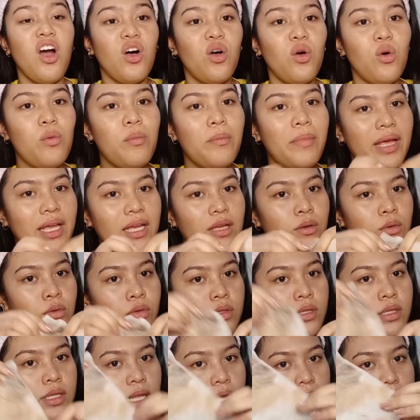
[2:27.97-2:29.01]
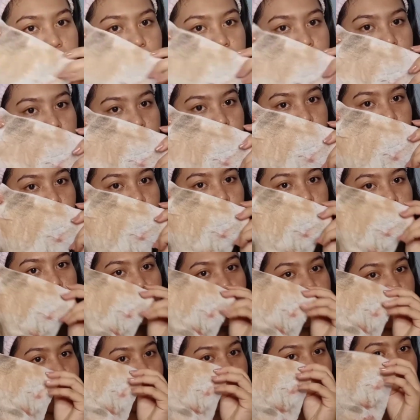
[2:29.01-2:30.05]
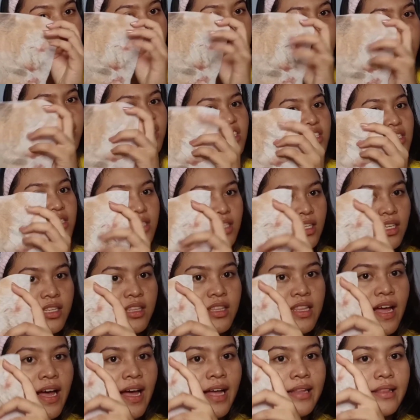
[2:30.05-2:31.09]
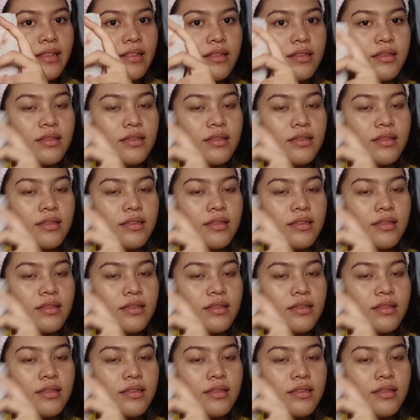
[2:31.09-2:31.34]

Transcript: oh my goodness. See that?